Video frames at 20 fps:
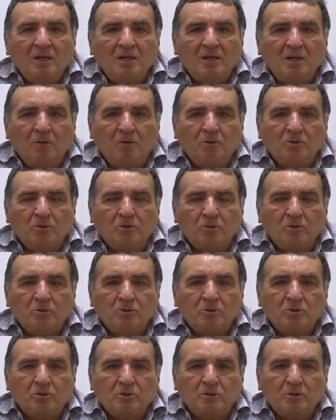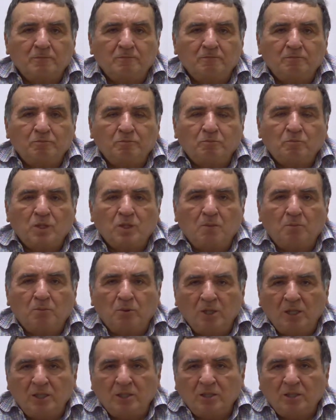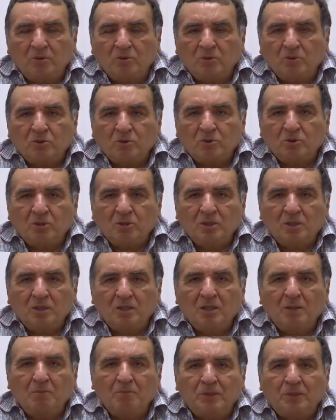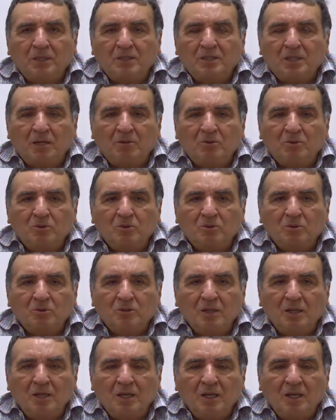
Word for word: y a otros políticos y empresarios.